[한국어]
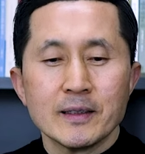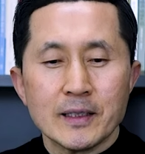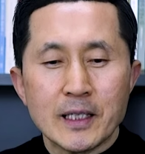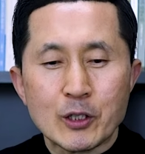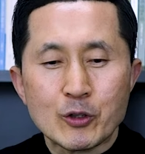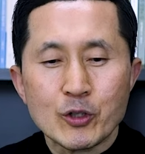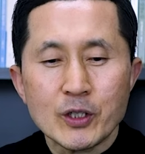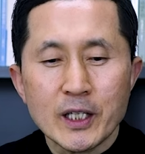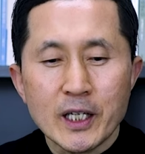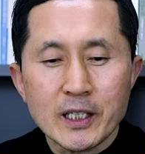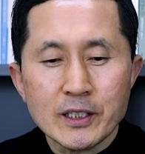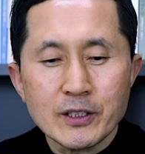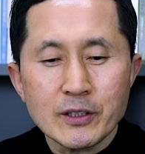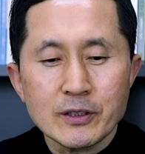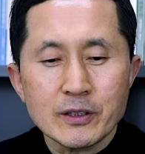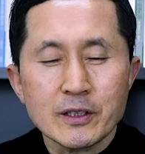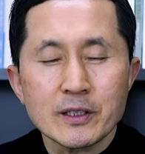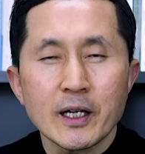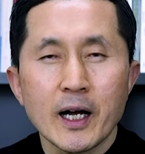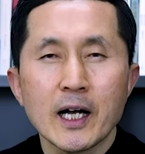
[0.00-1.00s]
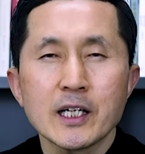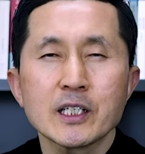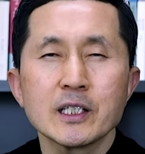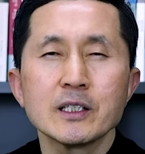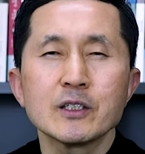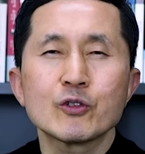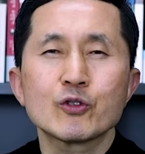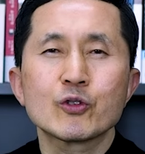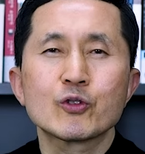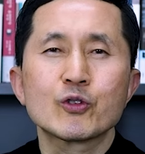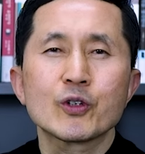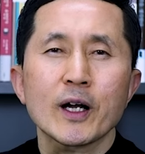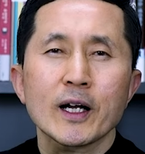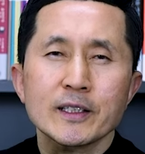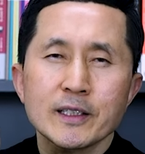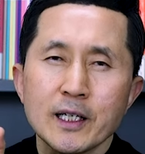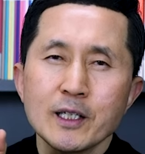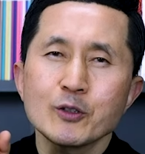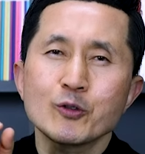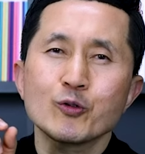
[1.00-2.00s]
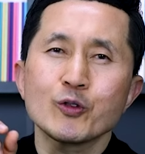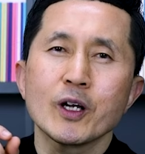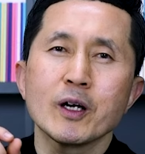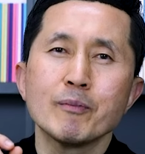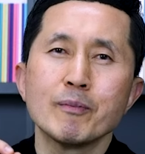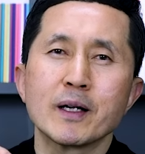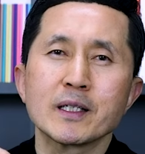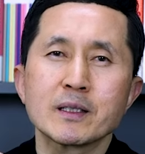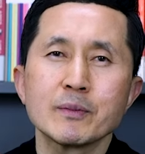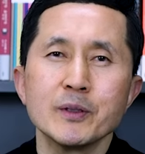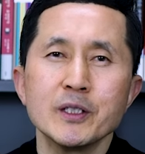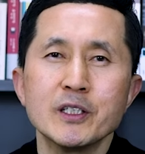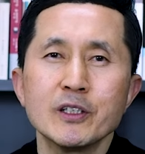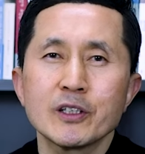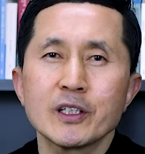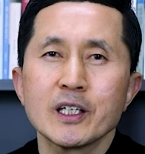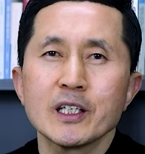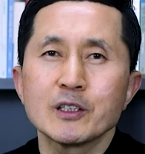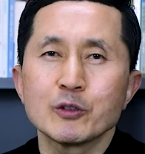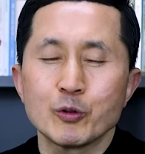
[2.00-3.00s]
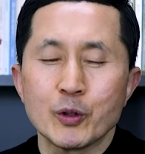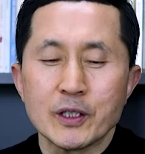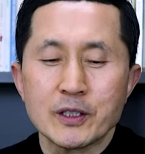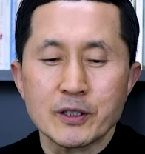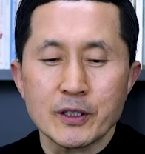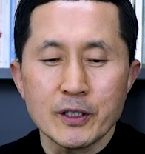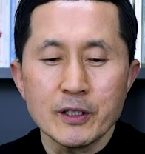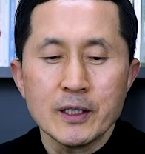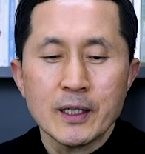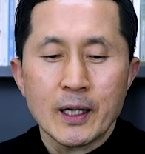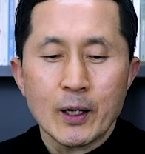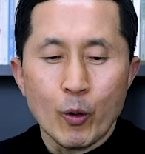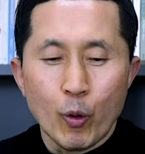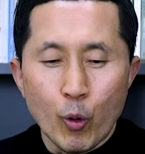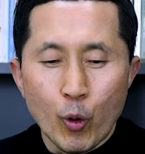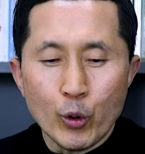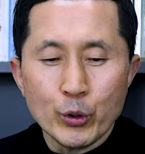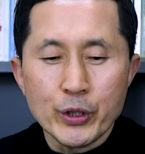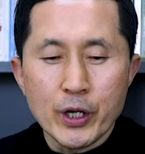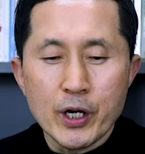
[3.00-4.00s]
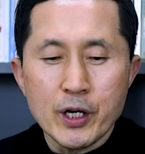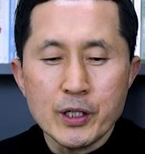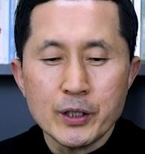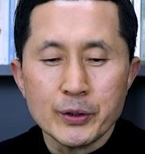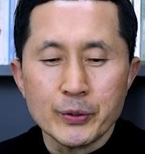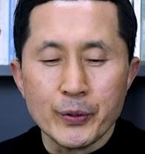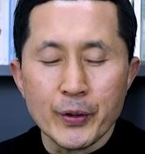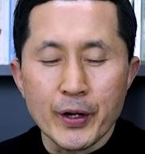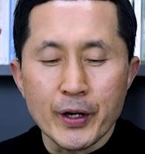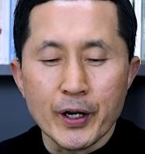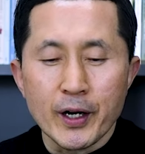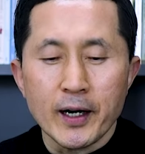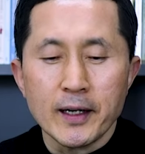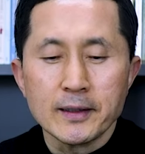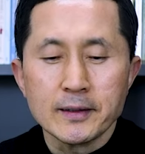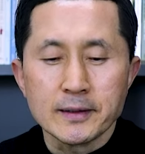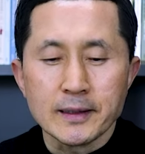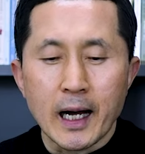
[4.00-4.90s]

예수님께서 하신 가장 중요한 말씀이 이렇게 되어 있어요. 오늘 내가